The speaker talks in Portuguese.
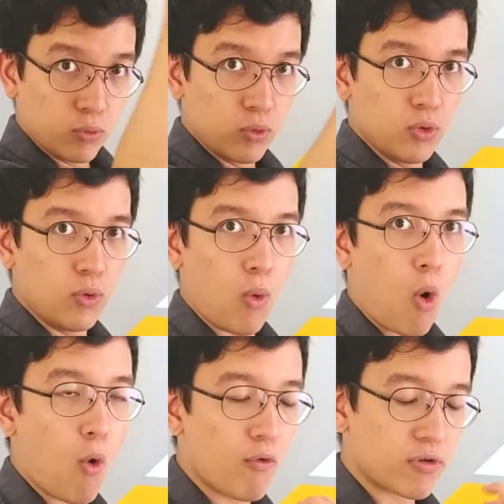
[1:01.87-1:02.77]
wool
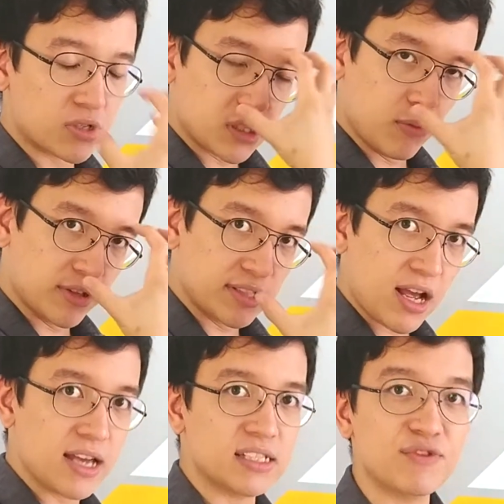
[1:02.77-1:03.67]
over someone's
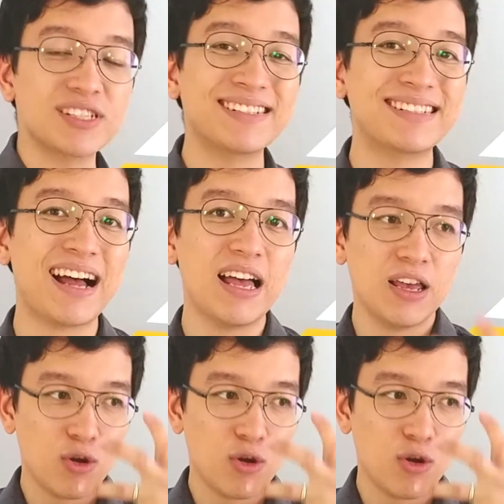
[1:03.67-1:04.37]
eyes, é você está